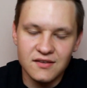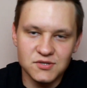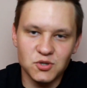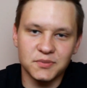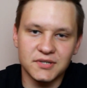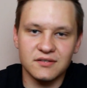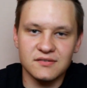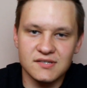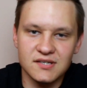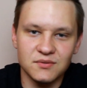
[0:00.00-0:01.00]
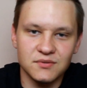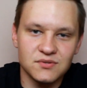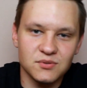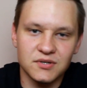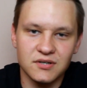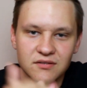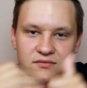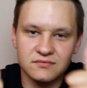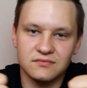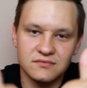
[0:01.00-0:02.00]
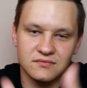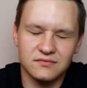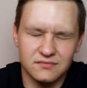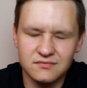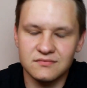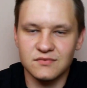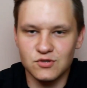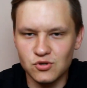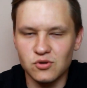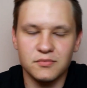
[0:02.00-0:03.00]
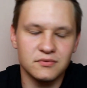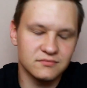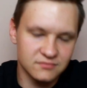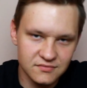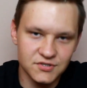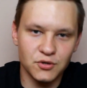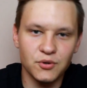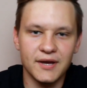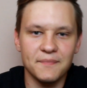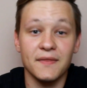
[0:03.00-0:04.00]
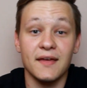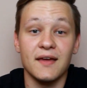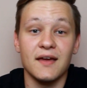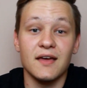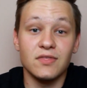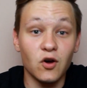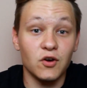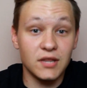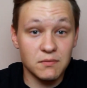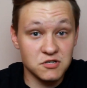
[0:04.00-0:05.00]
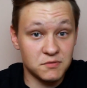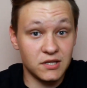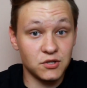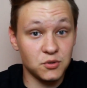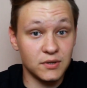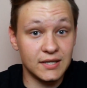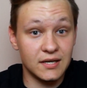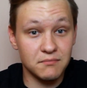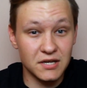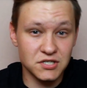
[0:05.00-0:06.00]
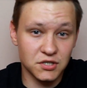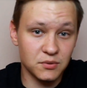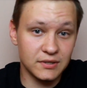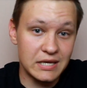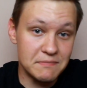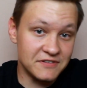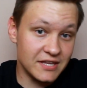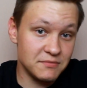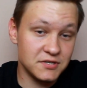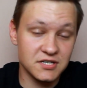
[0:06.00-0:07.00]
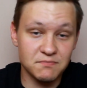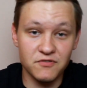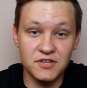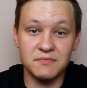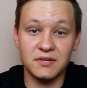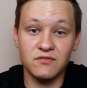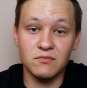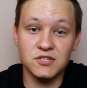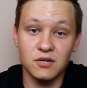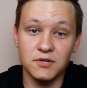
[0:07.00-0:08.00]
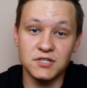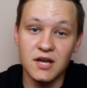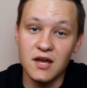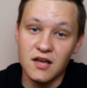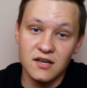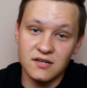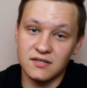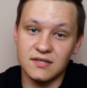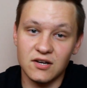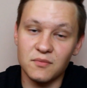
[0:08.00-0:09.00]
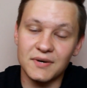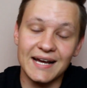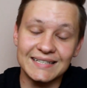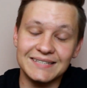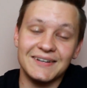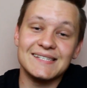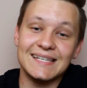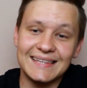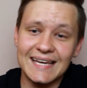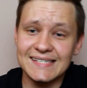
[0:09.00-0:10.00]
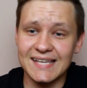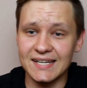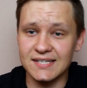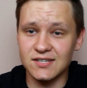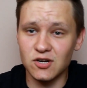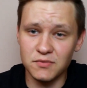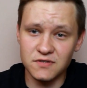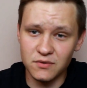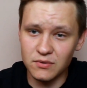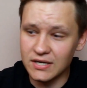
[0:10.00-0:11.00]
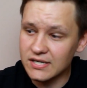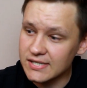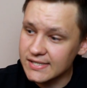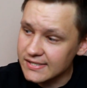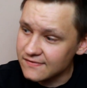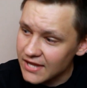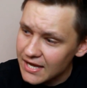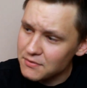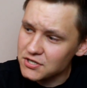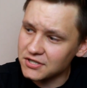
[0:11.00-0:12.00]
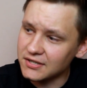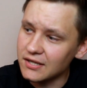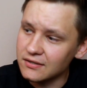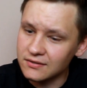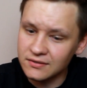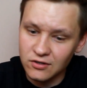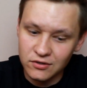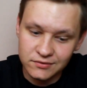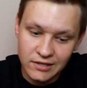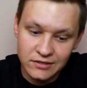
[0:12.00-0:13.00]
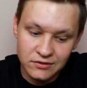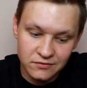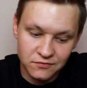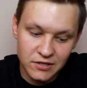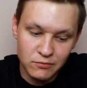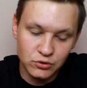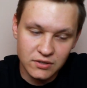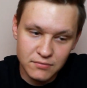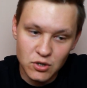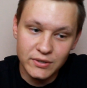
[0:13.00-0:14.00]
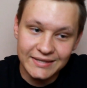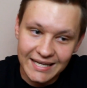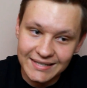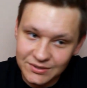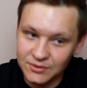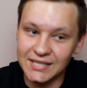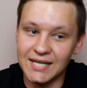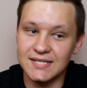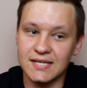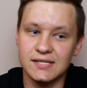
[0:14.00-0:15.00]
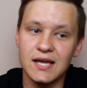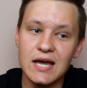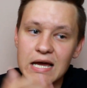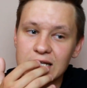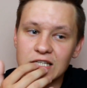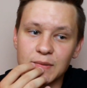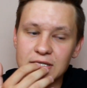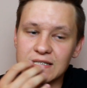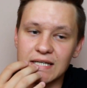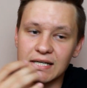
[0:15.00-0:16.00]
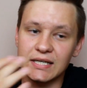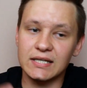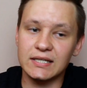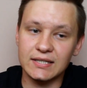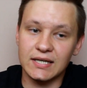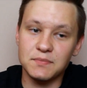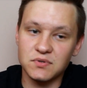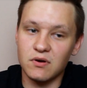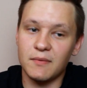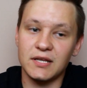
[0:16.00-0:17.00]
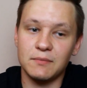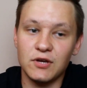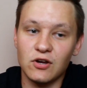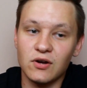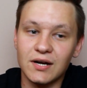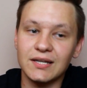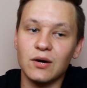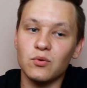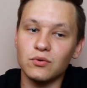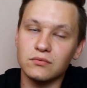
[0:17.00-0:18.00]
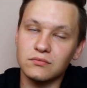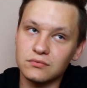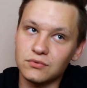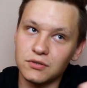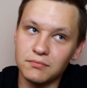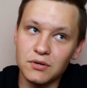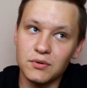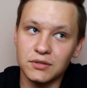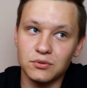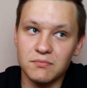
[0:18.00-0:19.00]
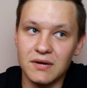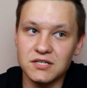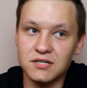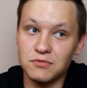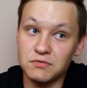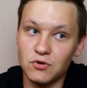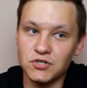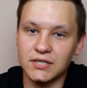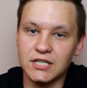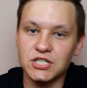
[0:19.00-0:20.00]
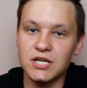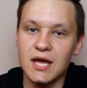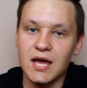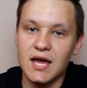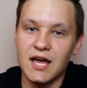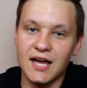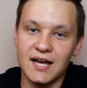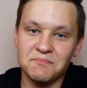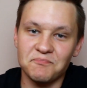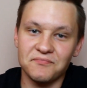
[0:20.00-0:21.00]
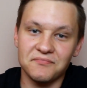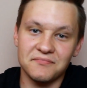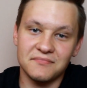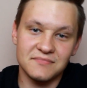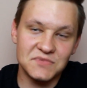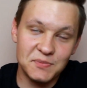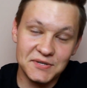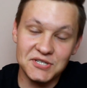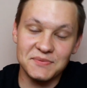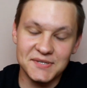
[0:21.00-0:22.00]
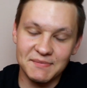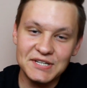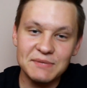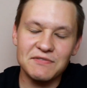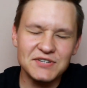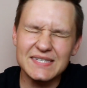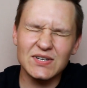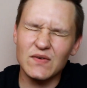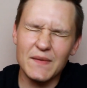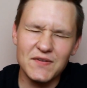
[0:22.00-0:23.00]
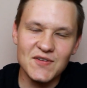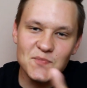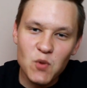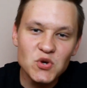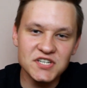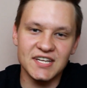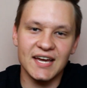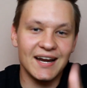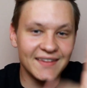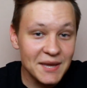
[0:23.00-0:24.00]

zrób to, synu, córko. Zrób. Dziękuję. No i napisz pytanie do Q&A. Będzie Q&A, wydaje mi się, że powinienem taki film zrobić, e, taką reaktywację tej serii zrobić. W ogóle wydaje mi się, że ten, ten film, który był i ten, który teraz jest, to będzie takie, takie przełamanie mojego kanału, który był i który będzie być może też. Um, zobaczymy, zobaczymy. Wszystko Wam powiem później, ale